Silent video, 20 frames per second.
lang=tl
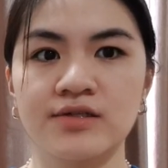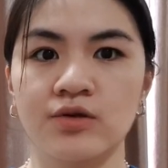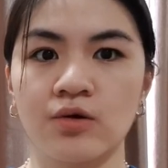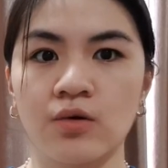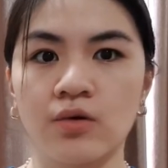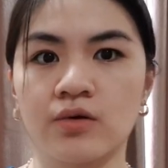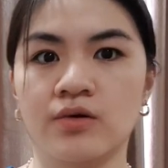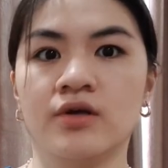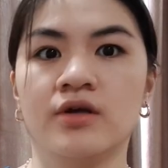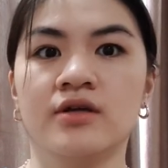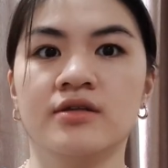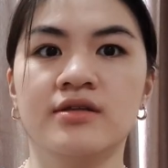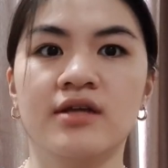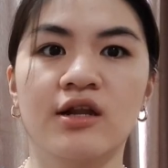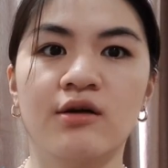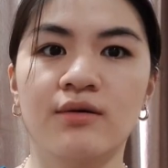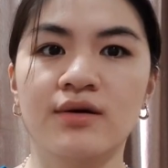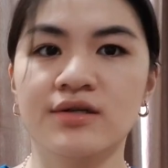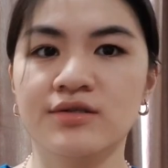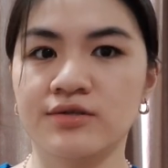So
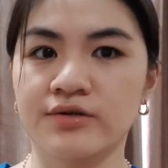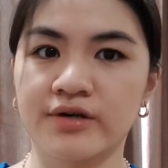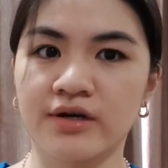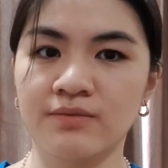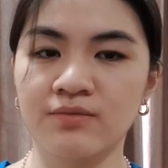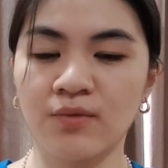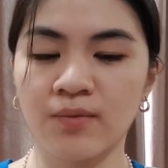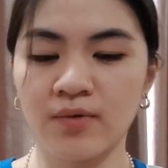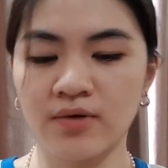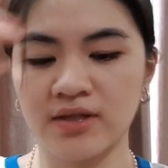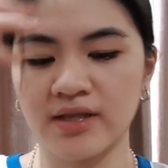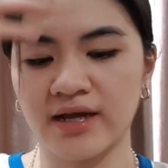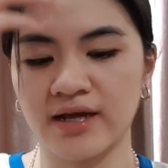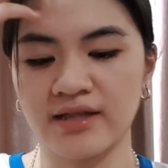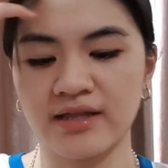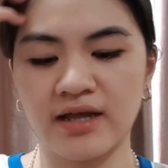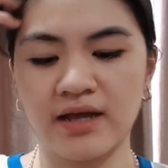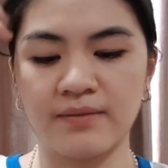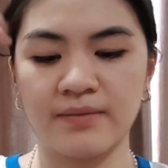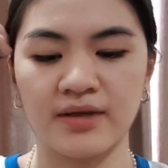dalawang store ang
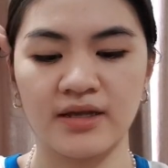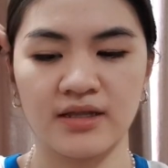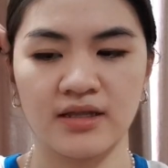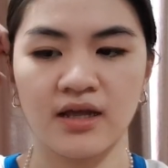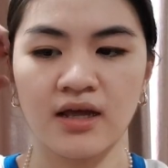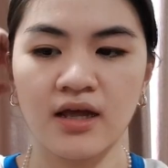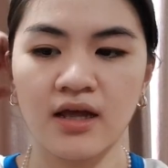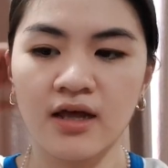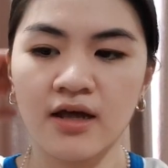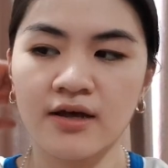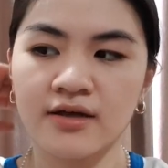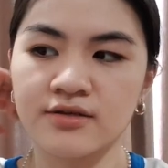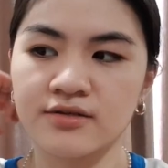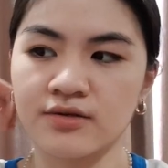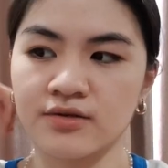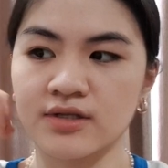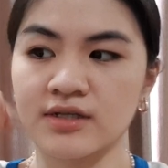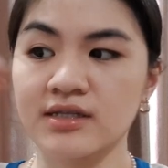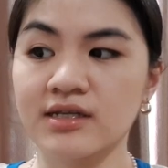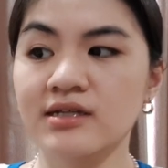pupuntahan namin.
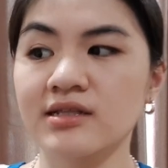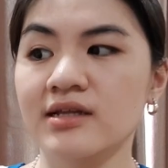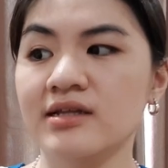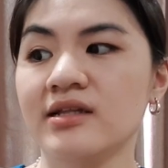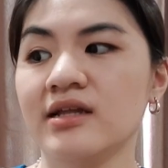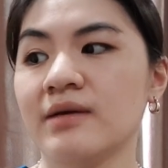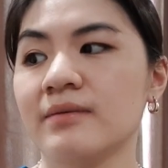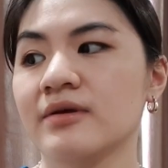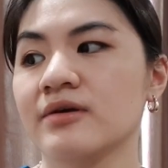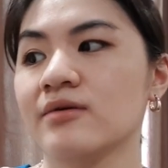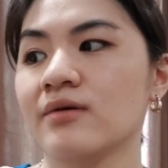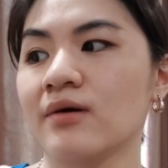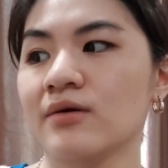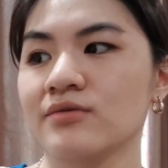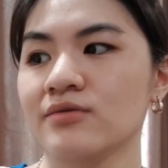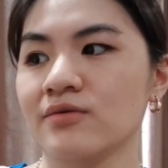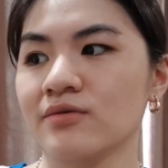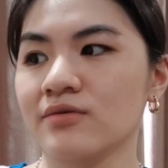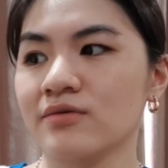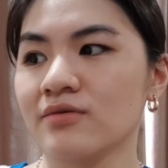So titignan namin kung
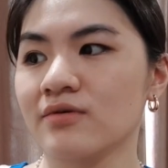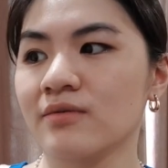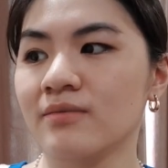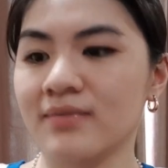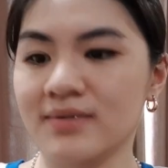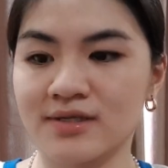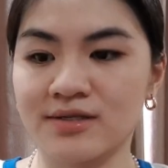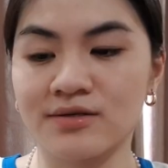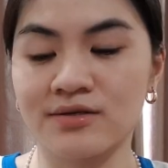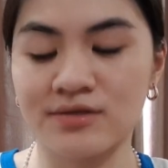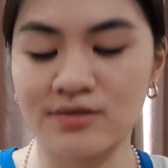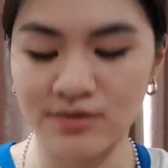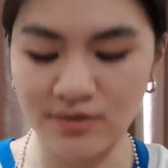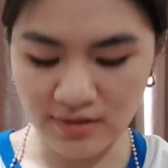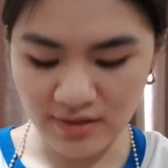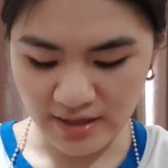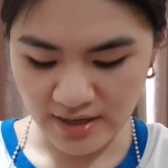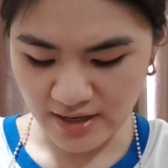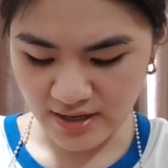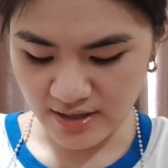anong mas gusto
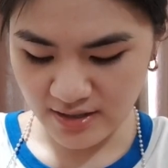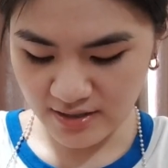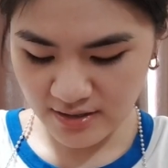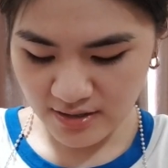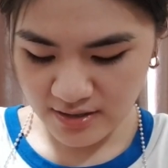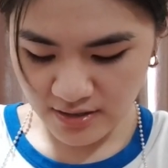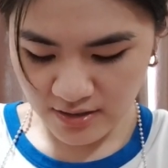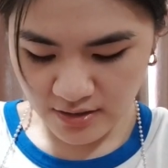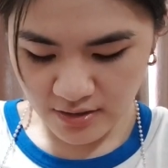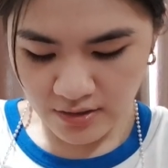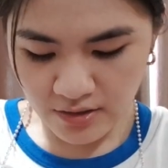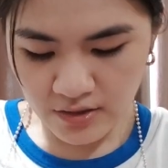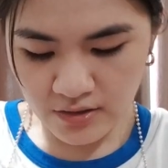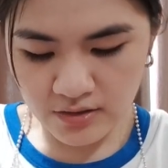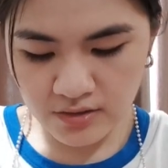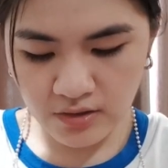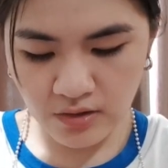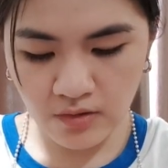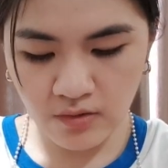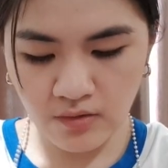niya.
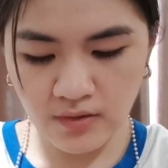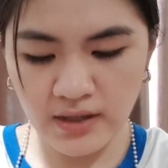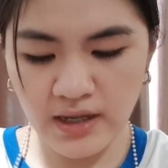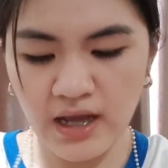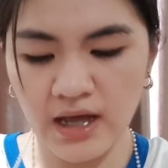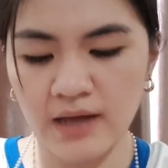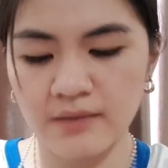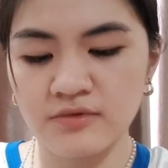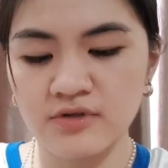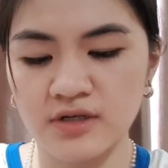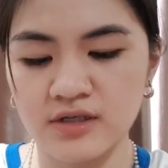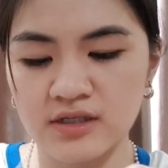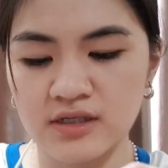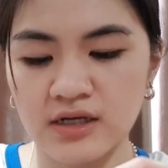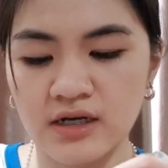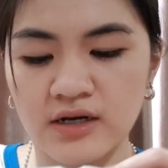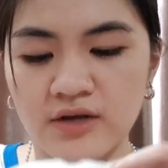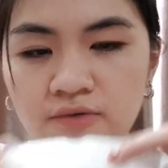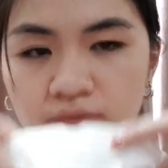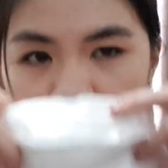So yeah, I'm just
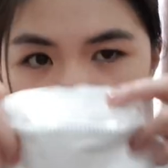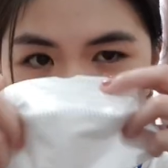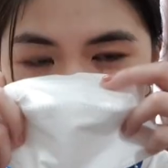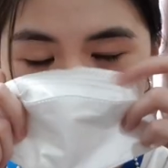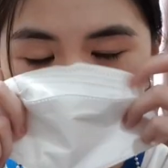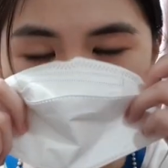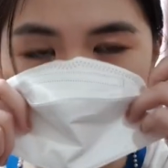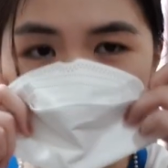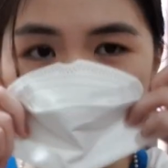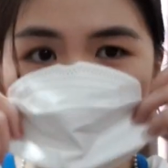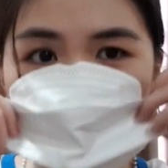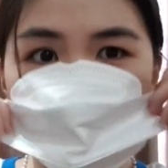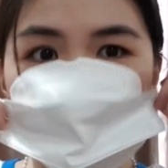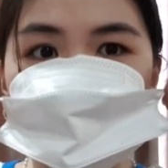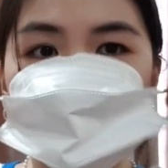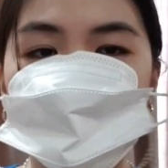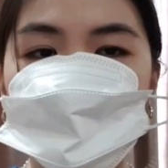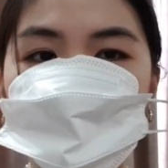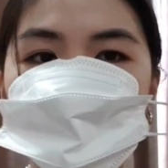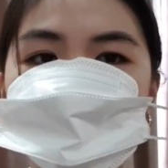getting ready to head
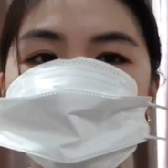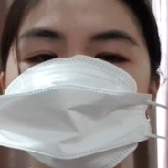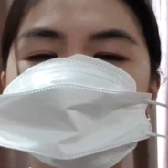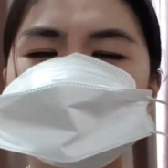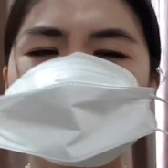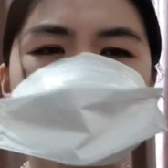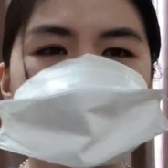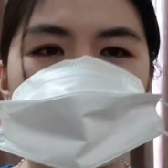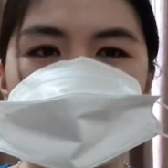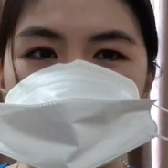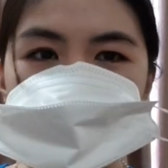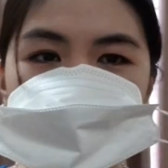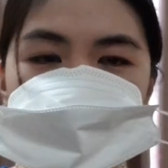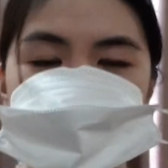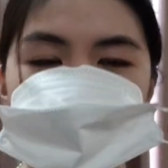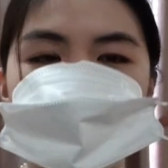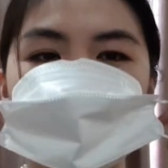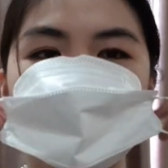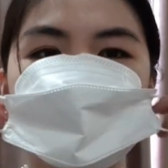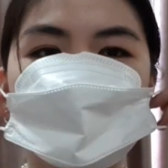out. I'm not
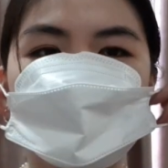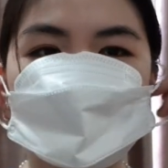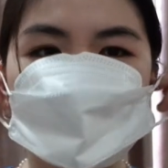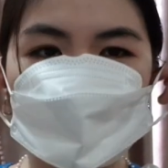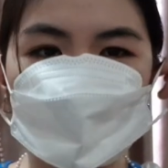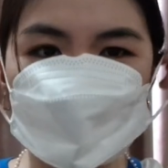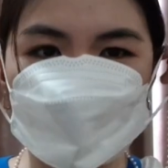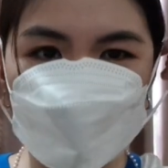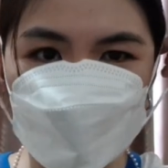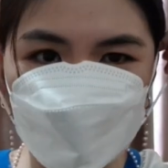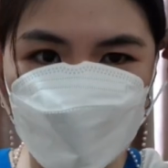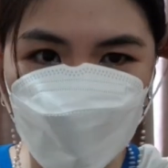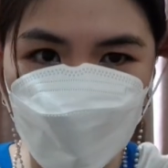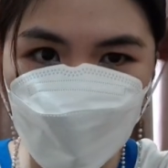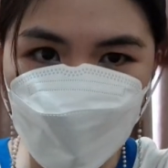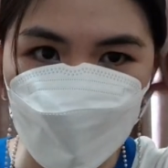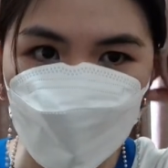wearing any makeup.